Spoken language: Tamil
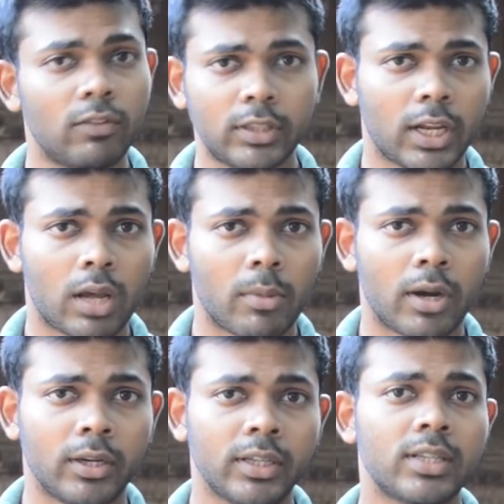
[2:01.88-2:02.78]
எழுபத்தேழாம்
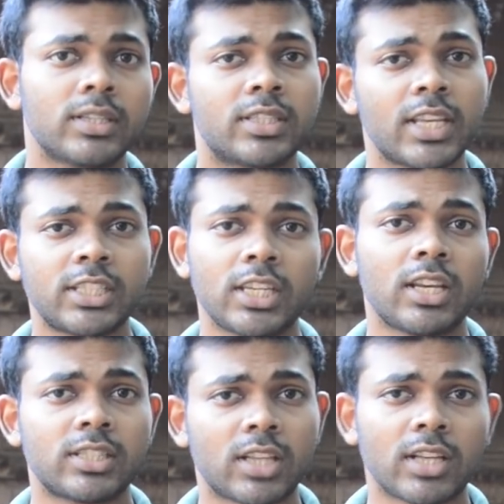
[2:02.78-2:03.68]
ஆண்டு
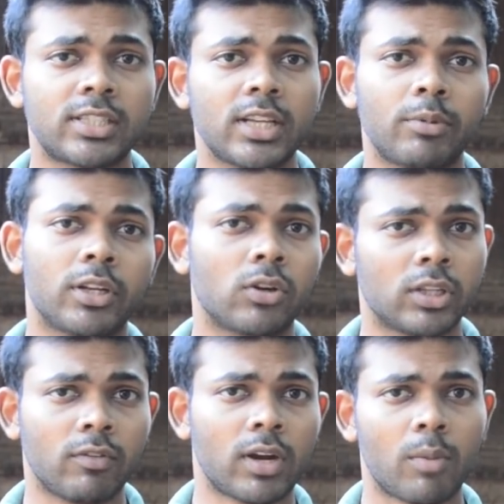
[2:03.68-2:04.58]
சேஷையா சாஸ்திரி அப்படிங்கிற
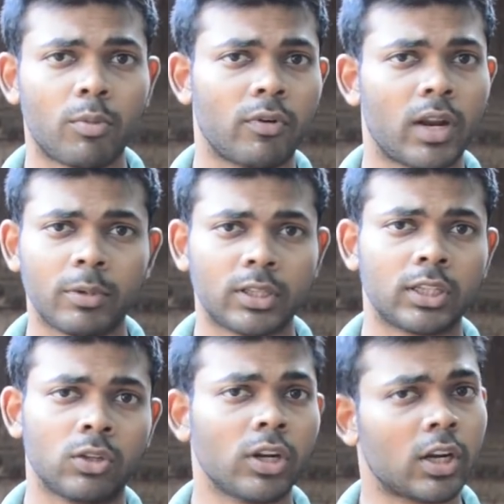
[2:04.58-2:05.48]
ஒரு திவானா அப்போ வேலை
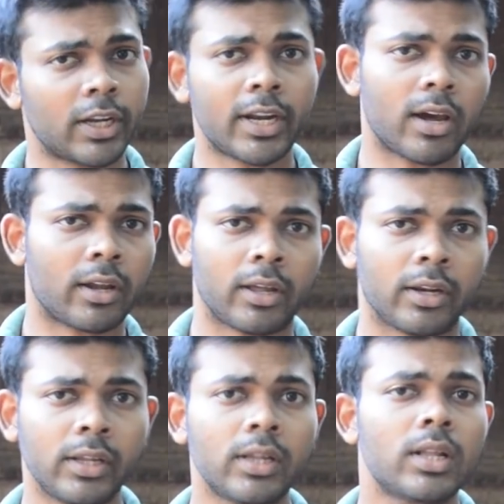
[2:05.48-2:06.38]
பார்த்துட்டு இருந்தவர் ரிட்டையர்ட்
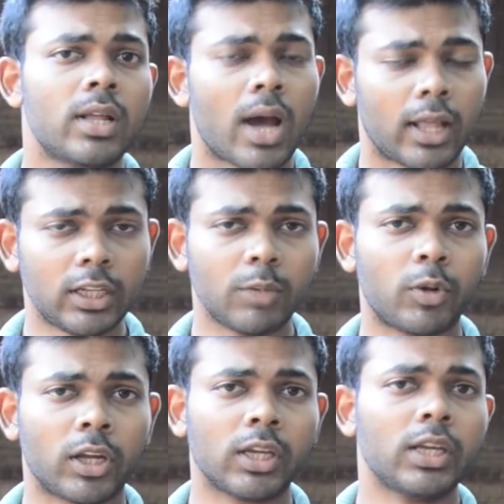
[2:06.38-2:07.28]
ஆகிறாரு அதற்கு
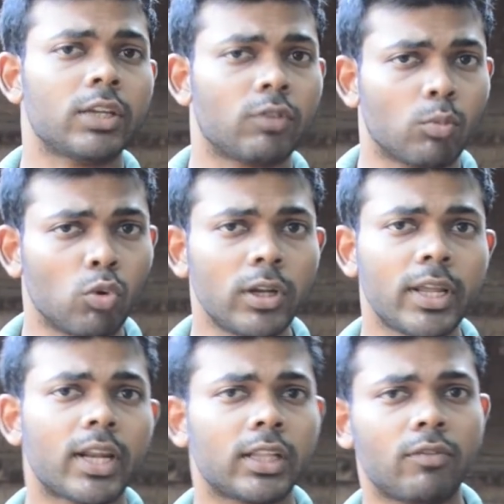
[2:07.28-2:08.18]
பிறகு இவர் முழு
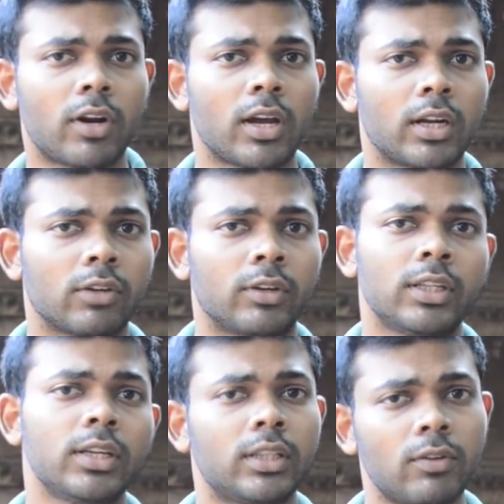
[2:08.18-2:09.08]
நேர திவானா அட்டை
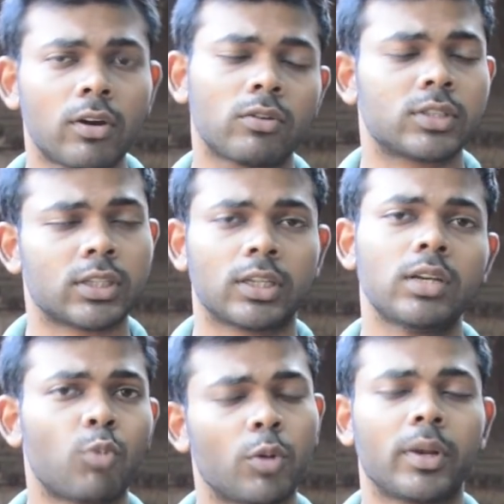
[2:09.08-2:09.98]
வந்து திருவாங்கூர்
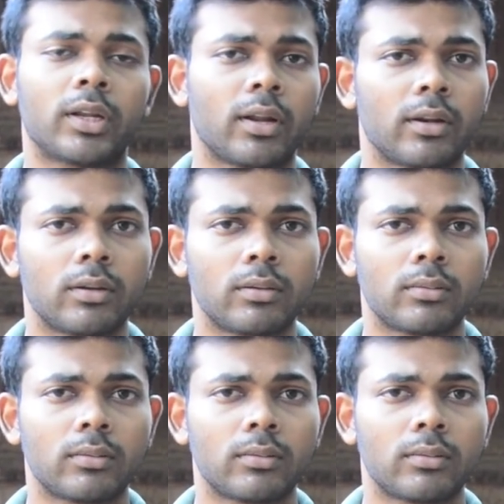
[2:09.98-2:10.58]
டிவிஷனுக்கு பொறுப்பேற்கிறார்